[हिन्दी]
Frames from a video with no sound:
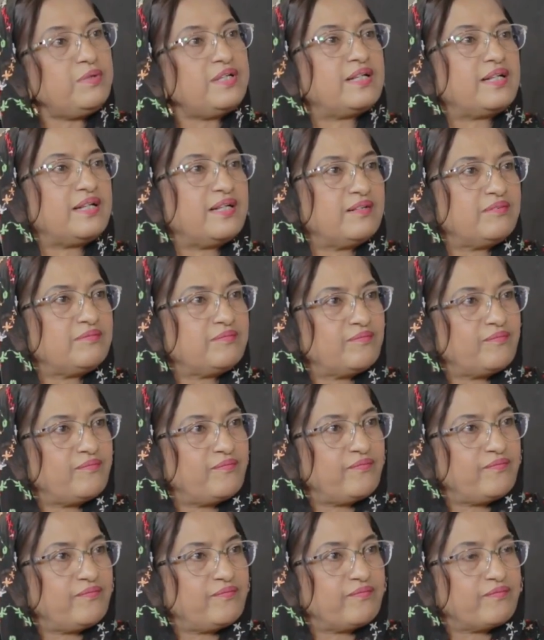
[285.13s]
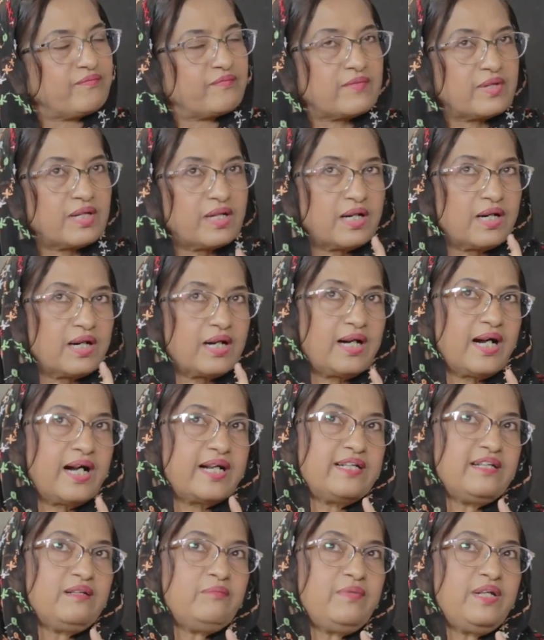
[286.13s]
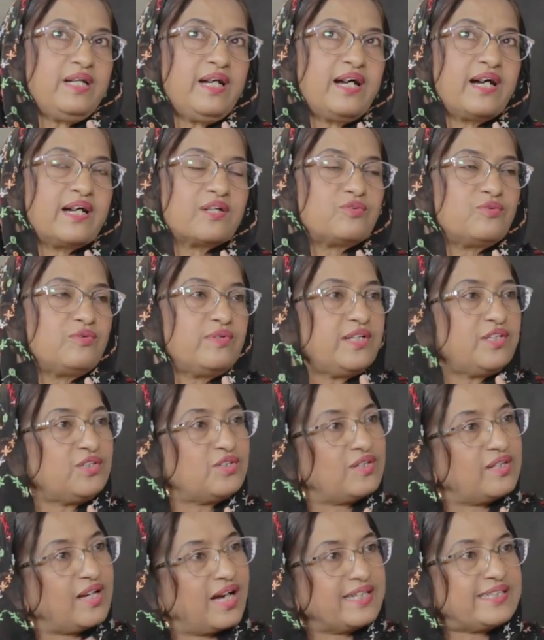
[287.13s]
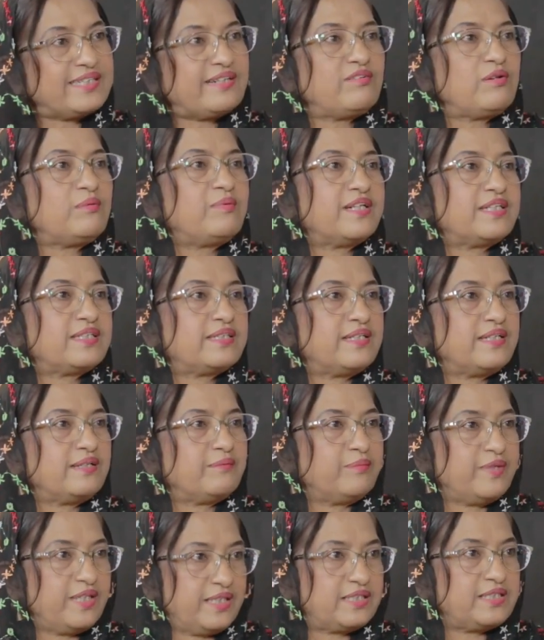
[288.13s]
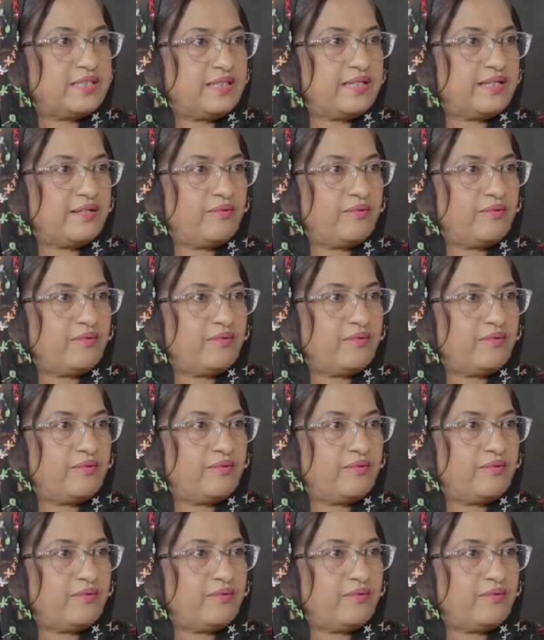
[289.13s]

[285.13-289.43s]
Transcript: पे थी किस पे गार्डन में खातून है दाल चावल भेजती बेचती